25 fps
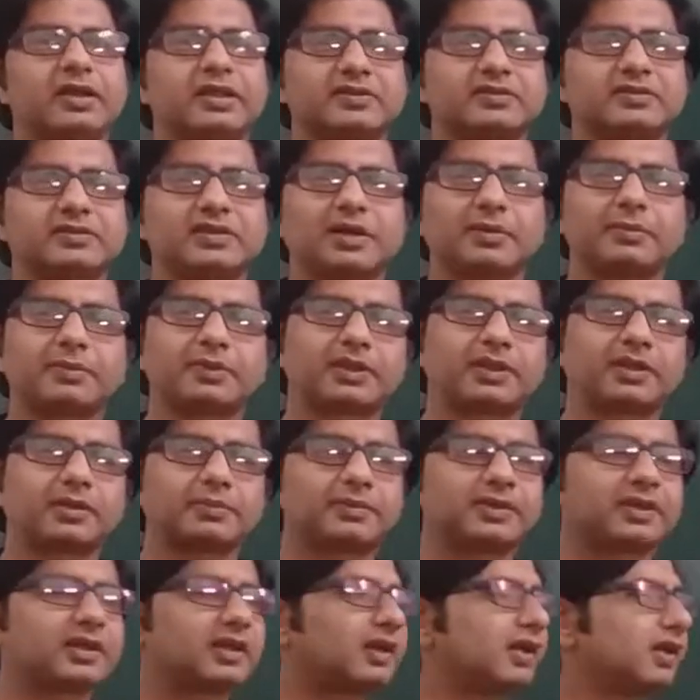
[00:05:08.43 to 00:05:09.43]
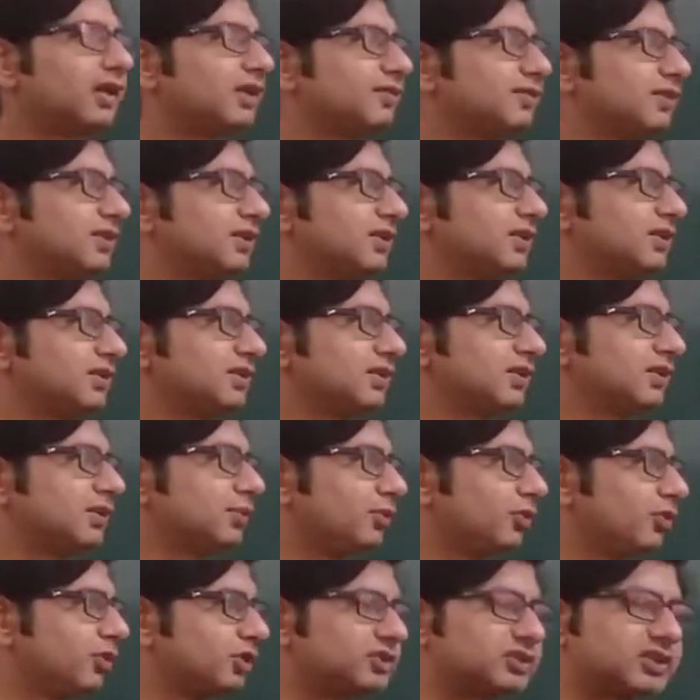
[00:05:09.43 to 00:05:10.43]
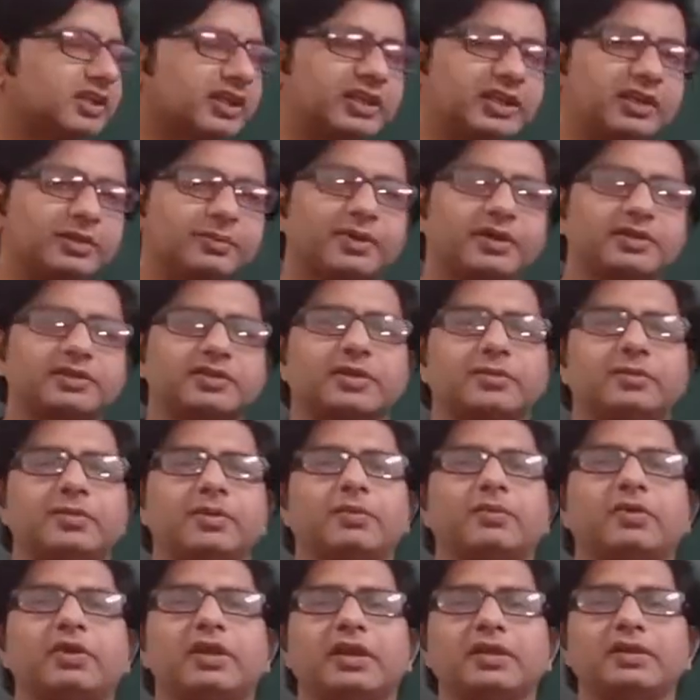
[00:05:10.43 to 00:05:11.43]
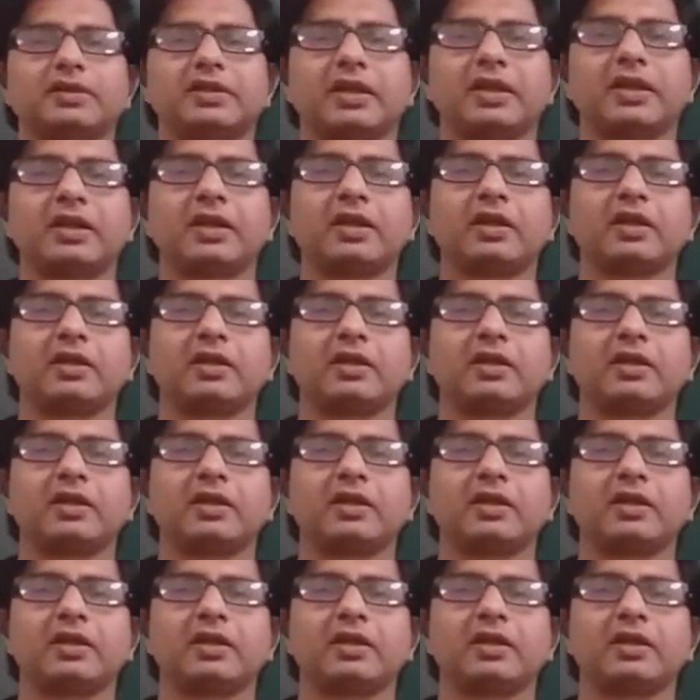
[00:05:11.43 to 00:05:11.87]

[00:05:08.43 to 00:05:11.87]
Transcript: इसका मतलब ये है सीधी सीधी बोलचाल की भाषा में बोला जाए